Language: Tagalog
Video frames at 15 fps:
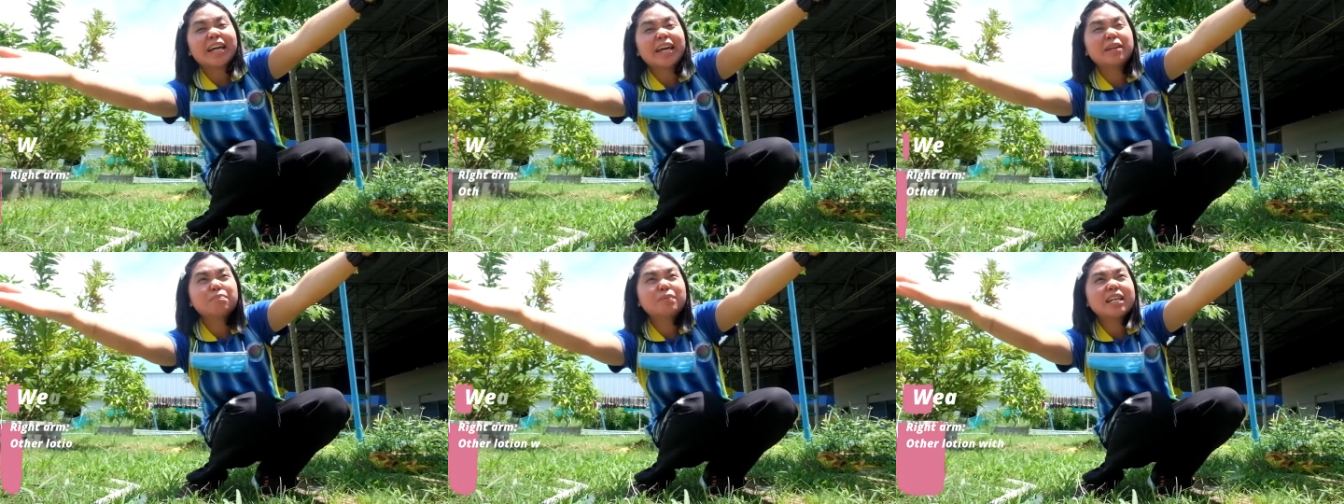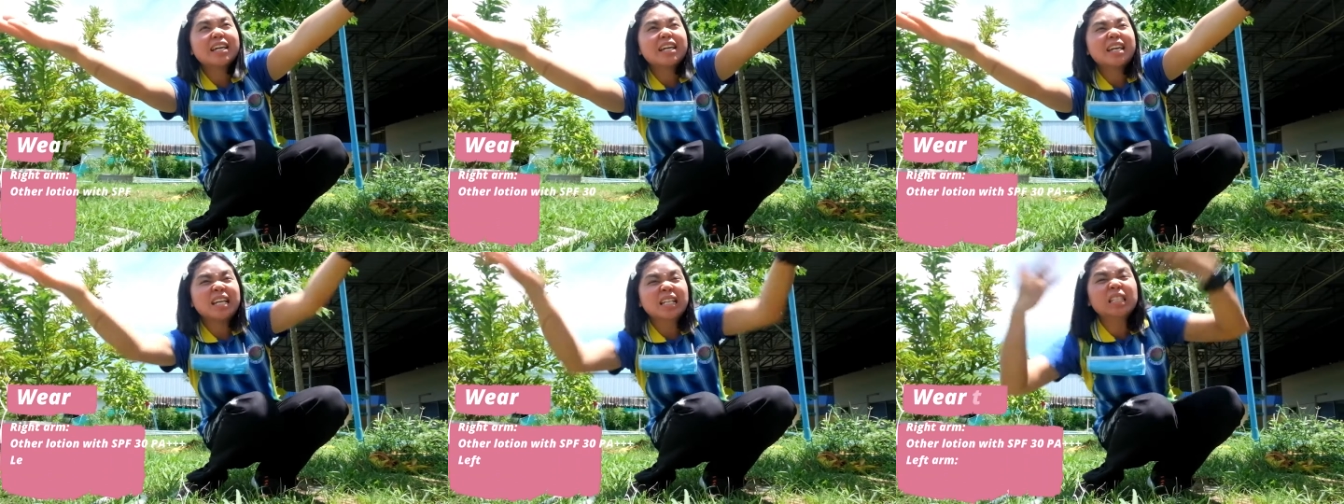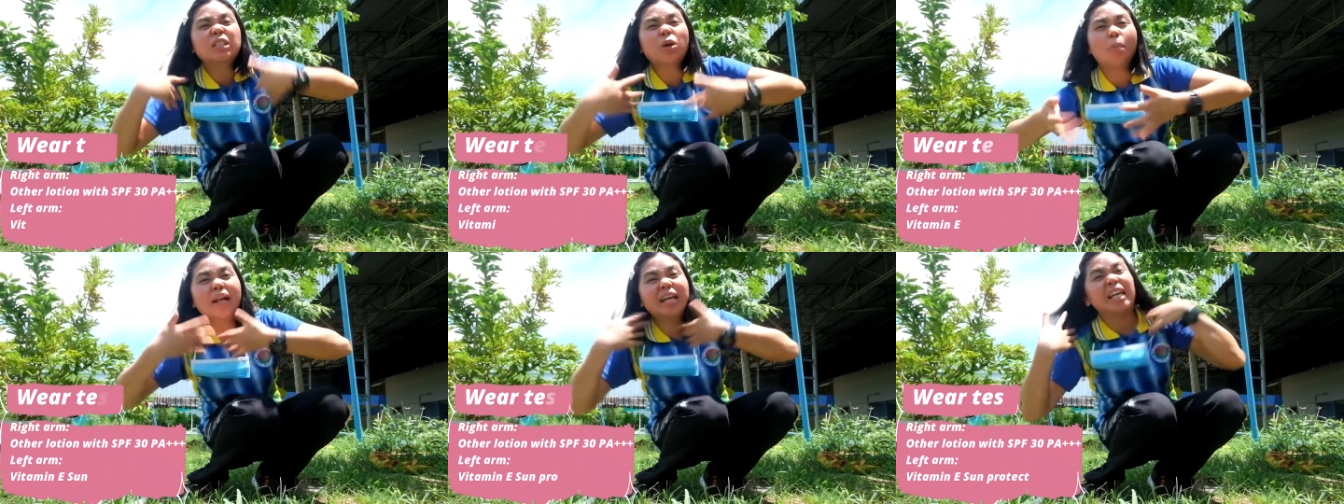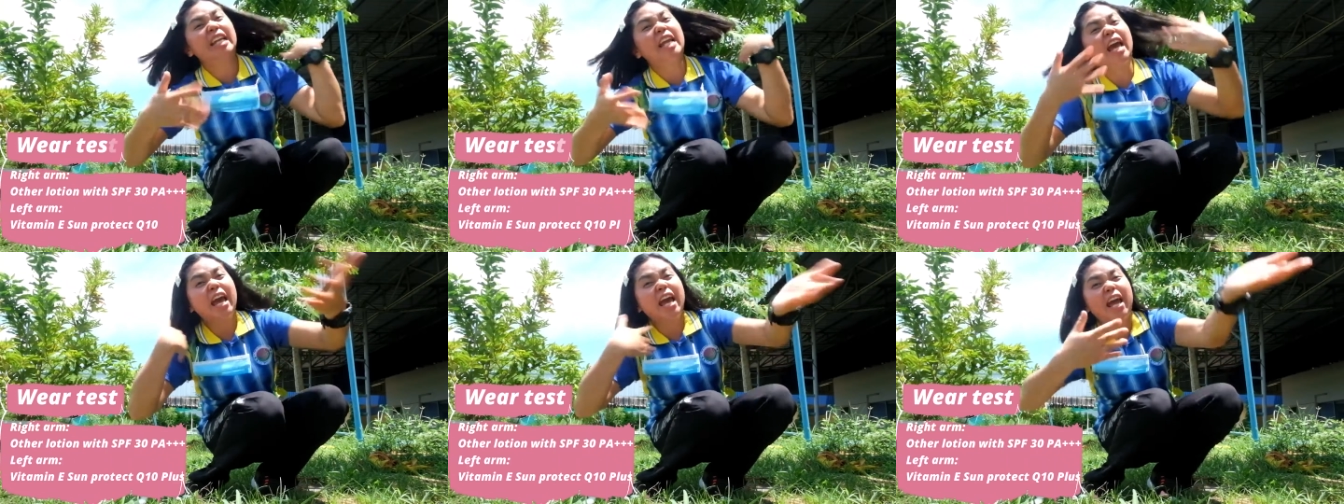naman please. Sobrang
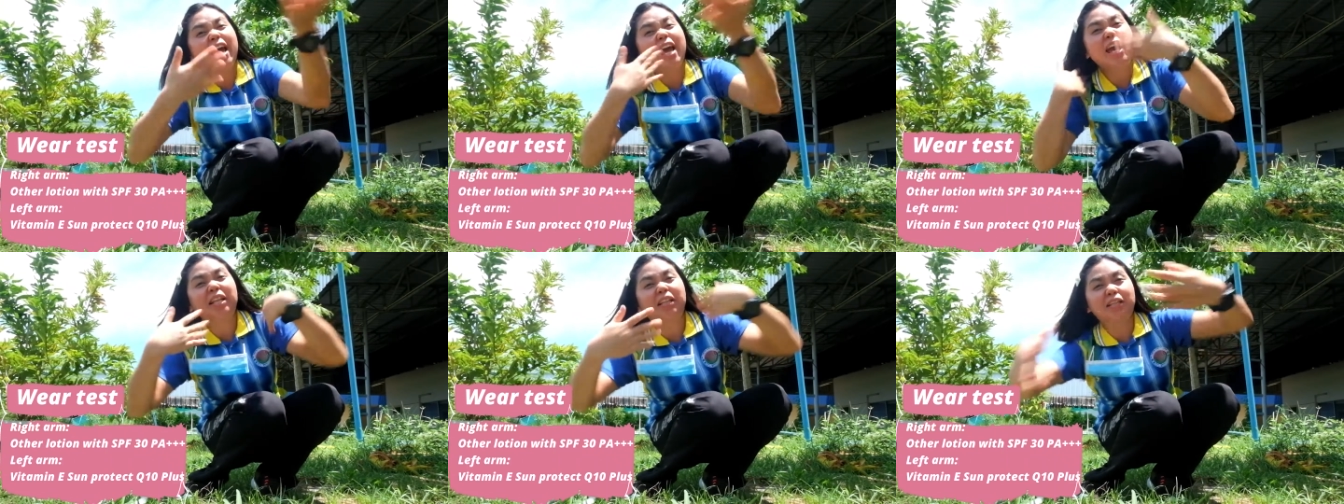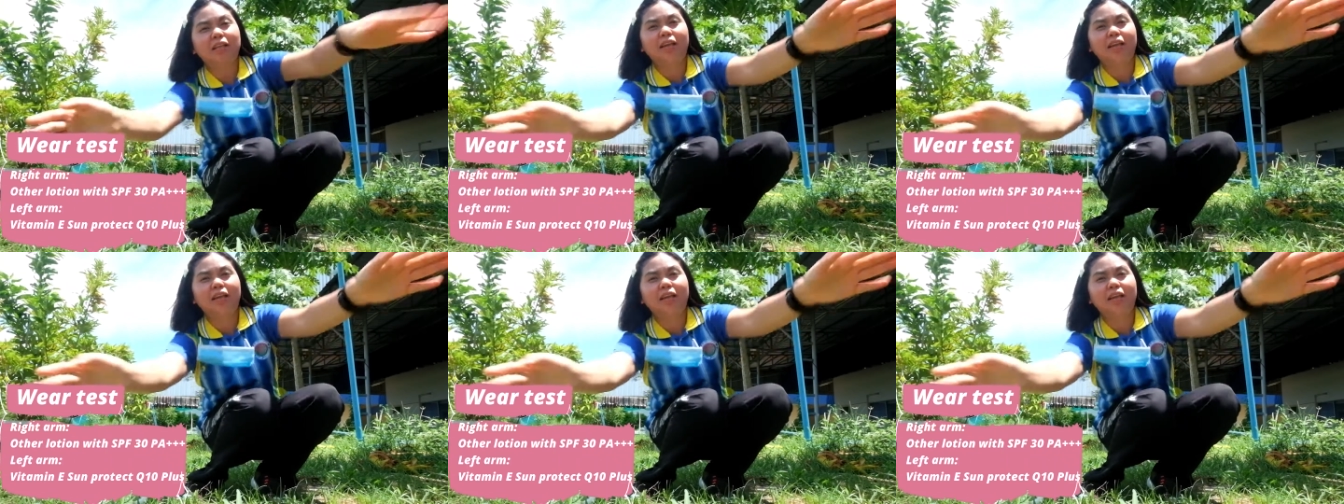init.